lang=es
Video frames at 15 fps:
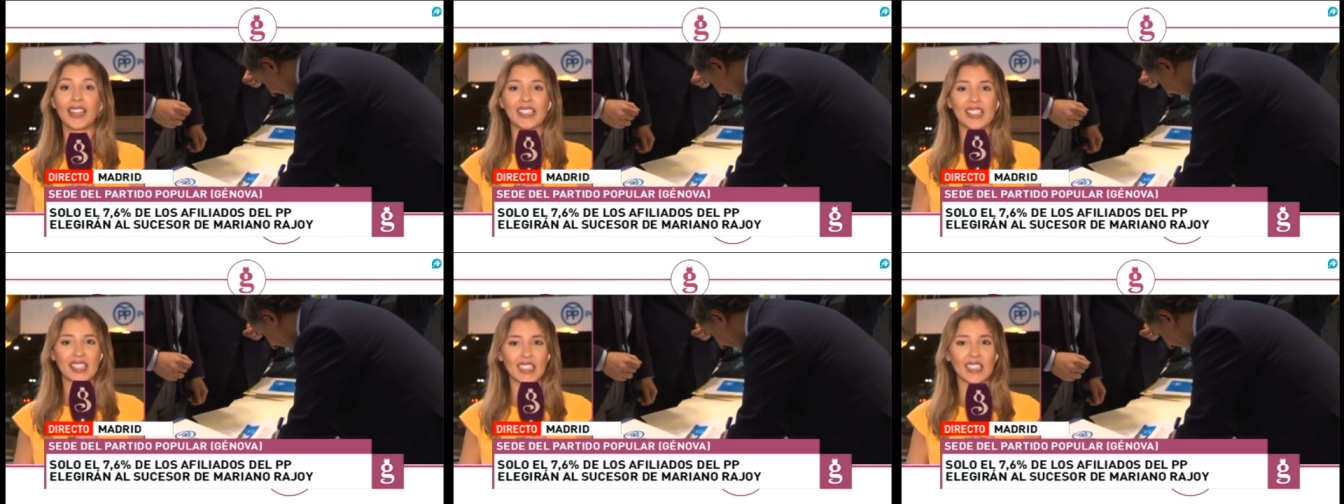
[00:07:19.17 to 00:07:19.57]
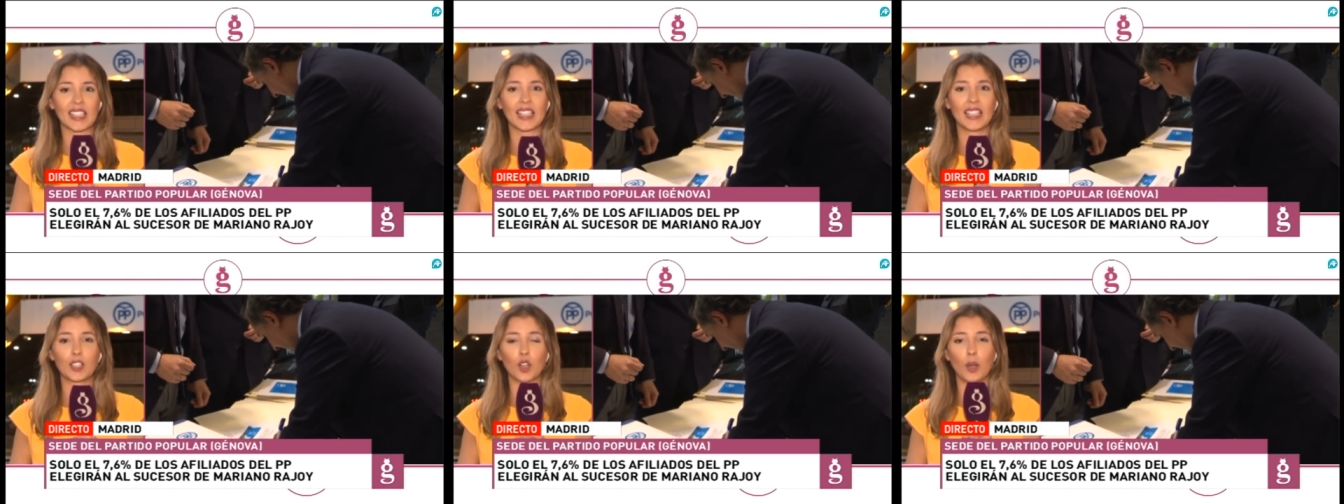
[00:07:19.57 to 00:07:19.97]
En este
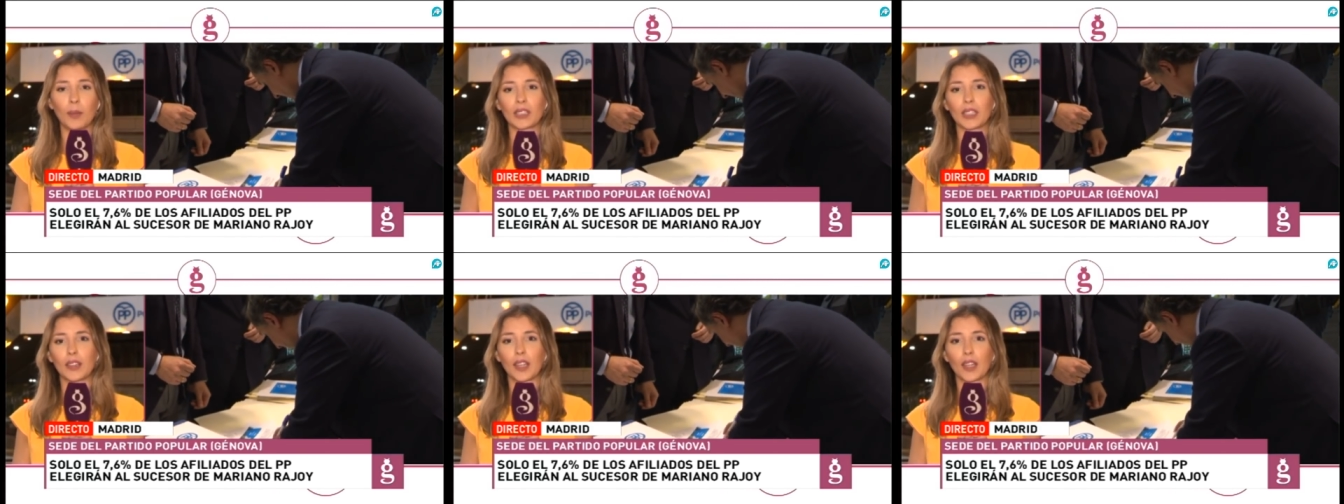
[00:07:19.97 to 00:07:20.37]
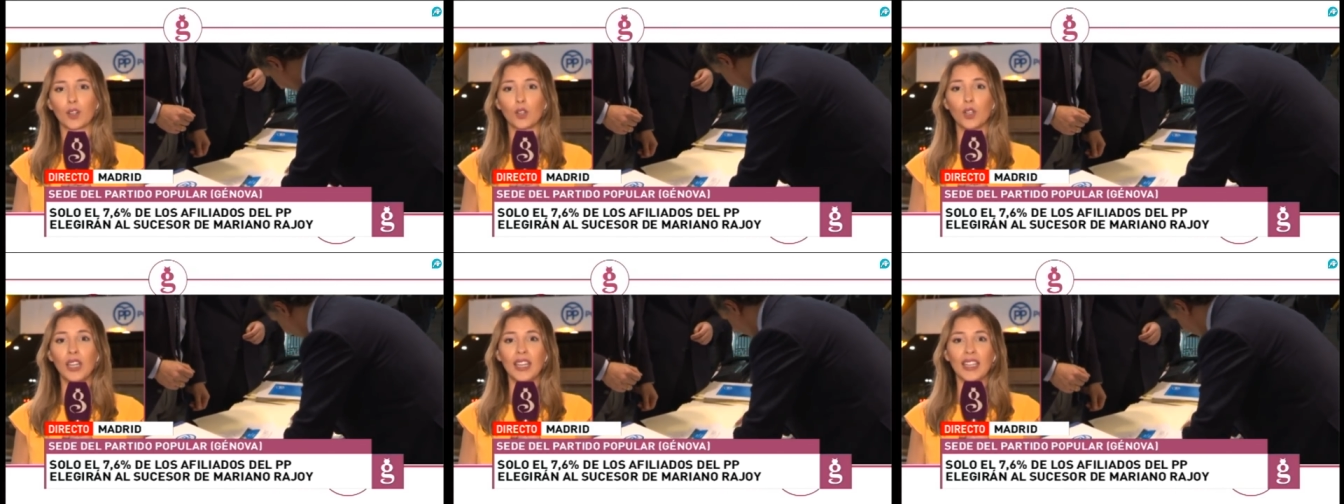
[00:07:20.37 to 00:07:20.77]
escrito ha
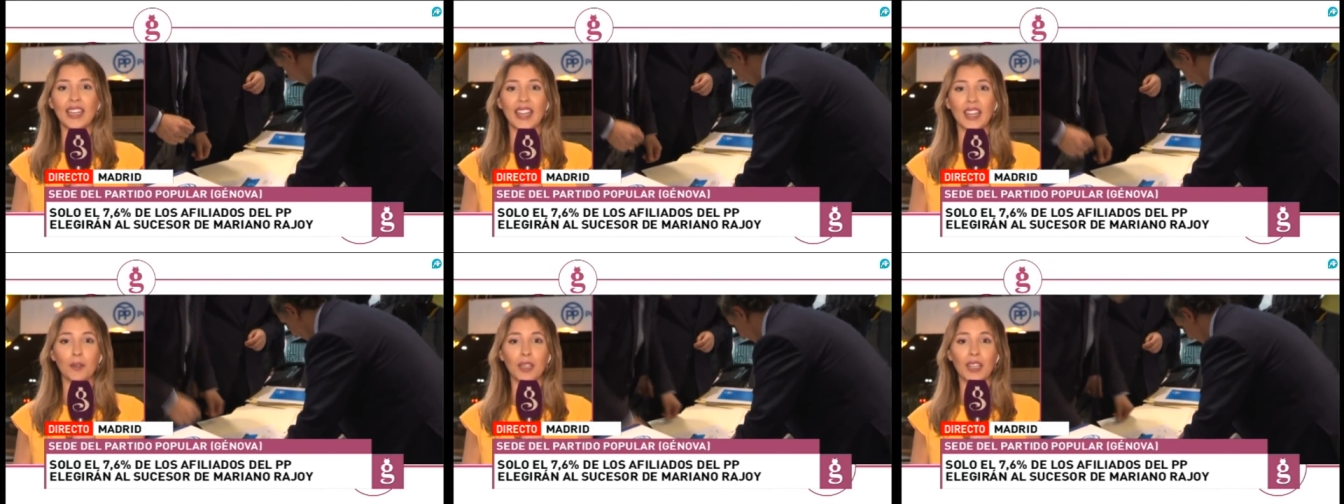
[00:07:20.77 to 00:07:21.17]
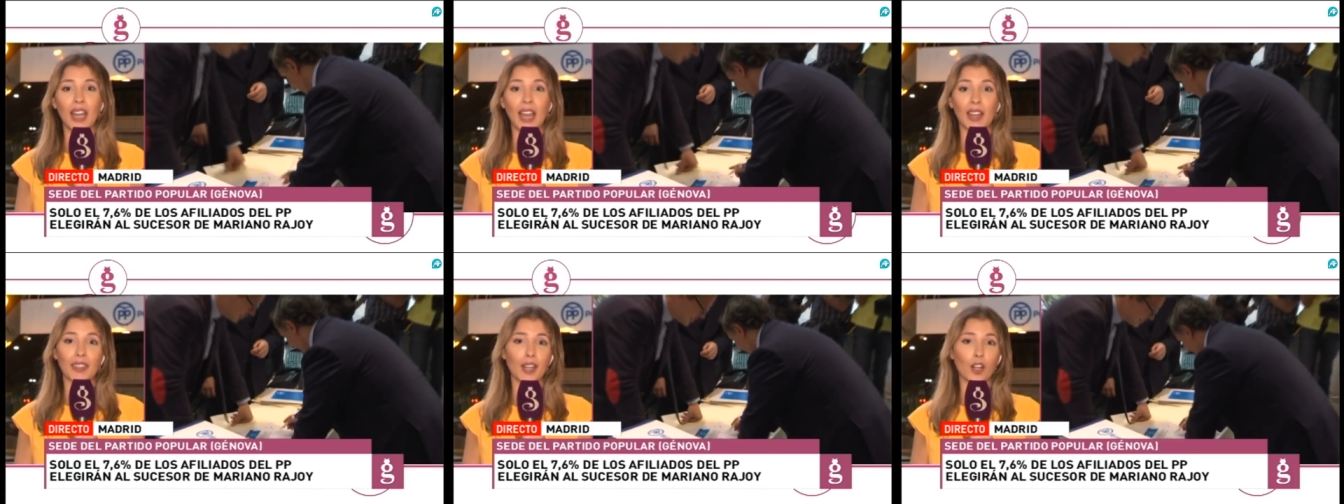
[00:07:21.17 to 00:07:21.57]
matizado que
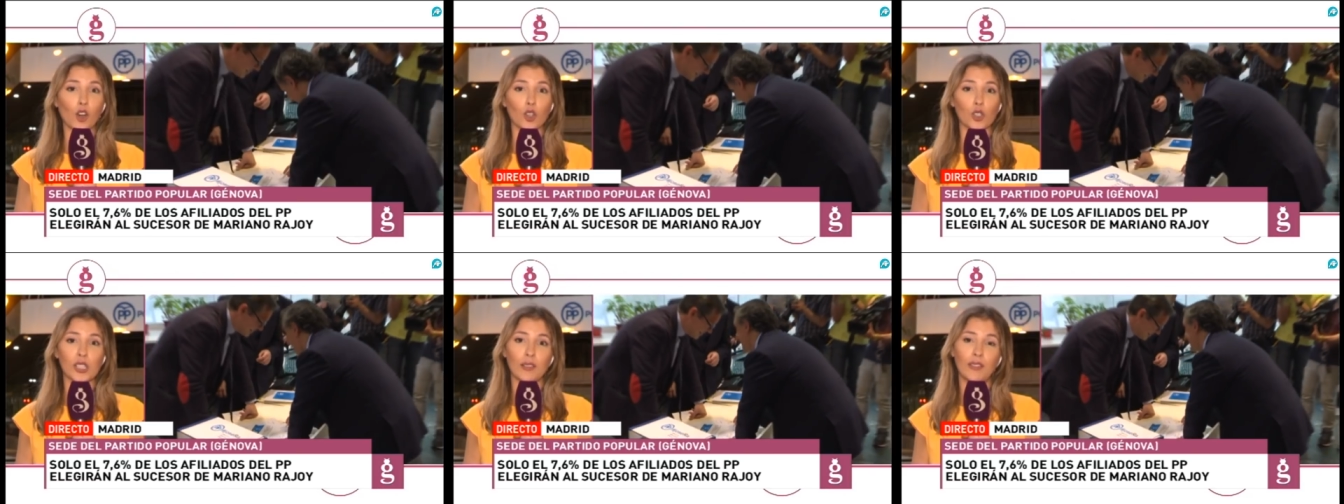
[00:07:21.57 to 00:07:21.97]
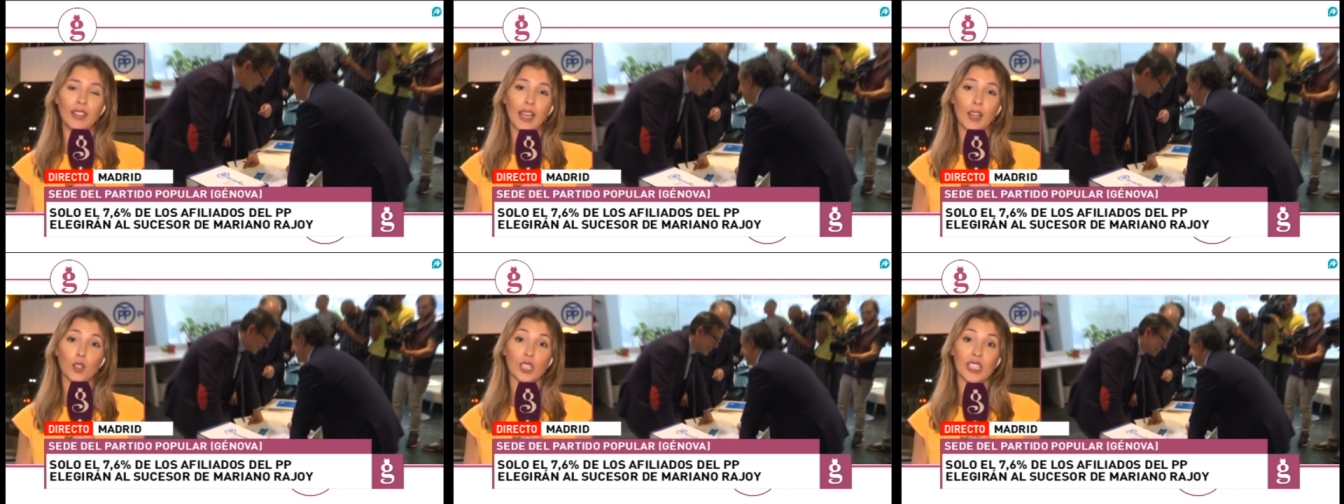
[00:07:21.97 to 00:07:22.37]
deben hacerlo los
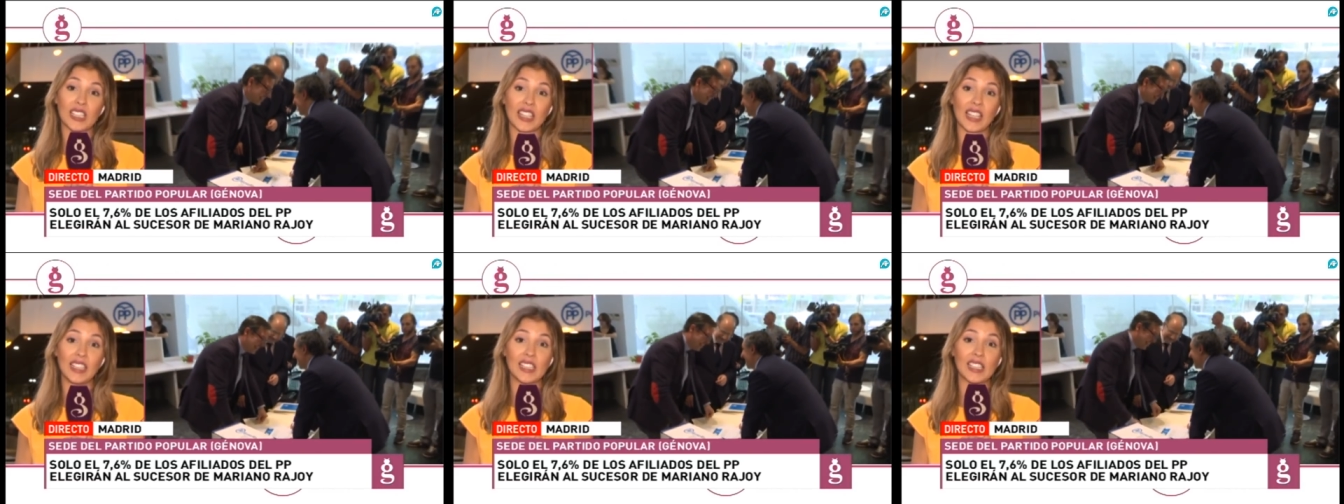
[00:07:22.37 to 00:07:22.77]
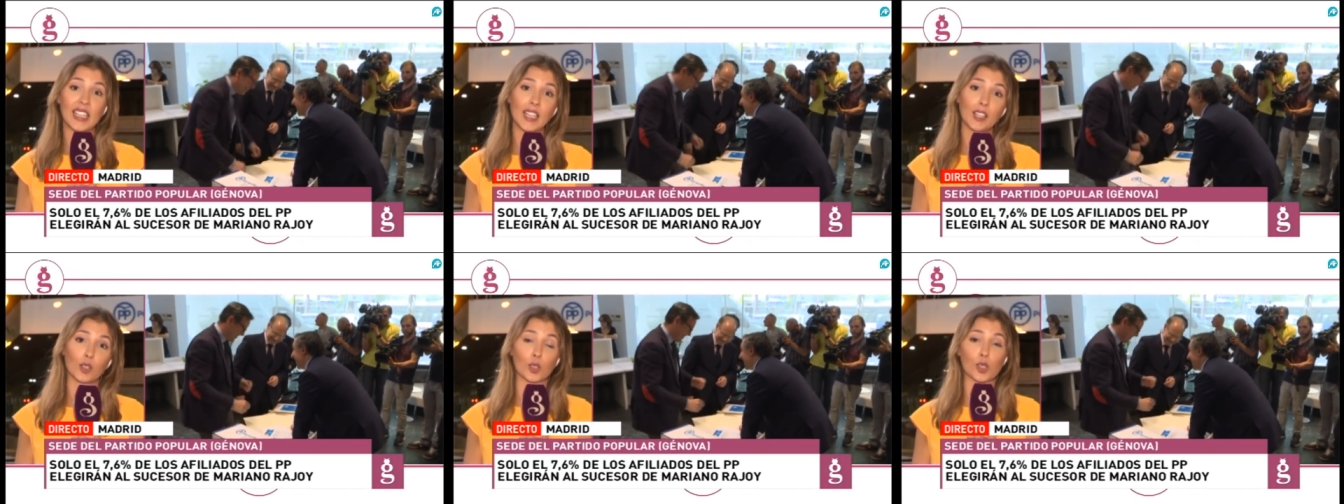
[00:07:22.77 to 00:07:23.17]
afiliados estén
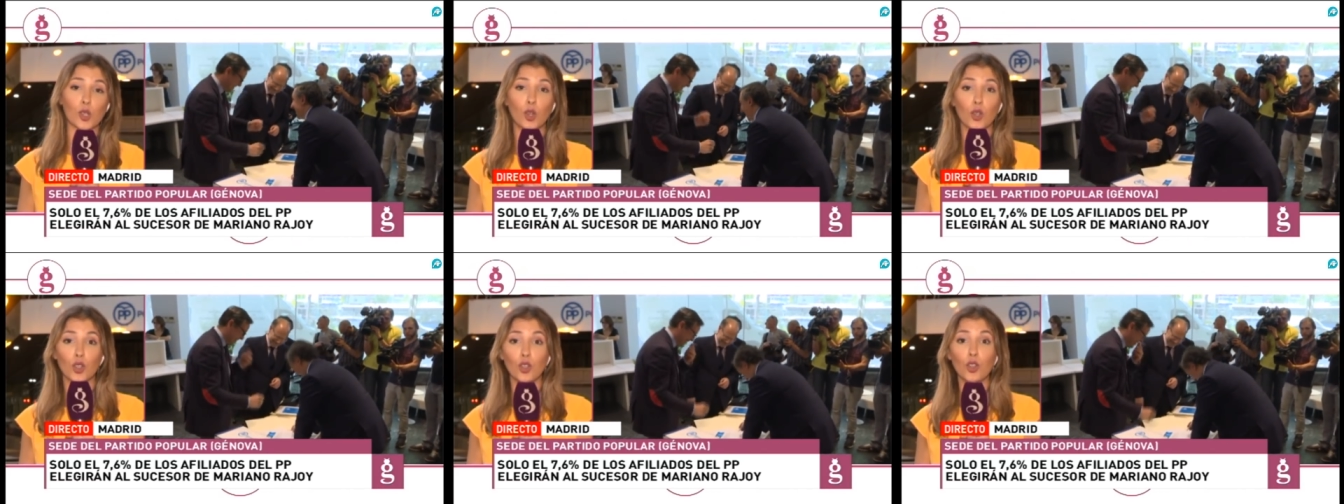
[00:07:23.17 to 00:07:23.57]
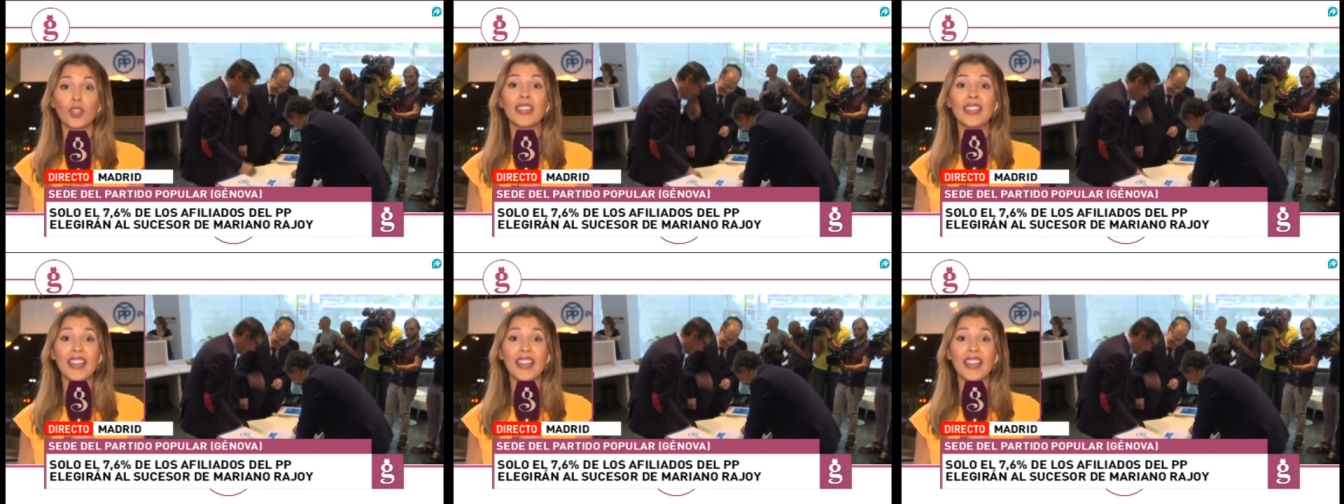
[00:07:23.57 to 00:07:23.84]
inscritos o no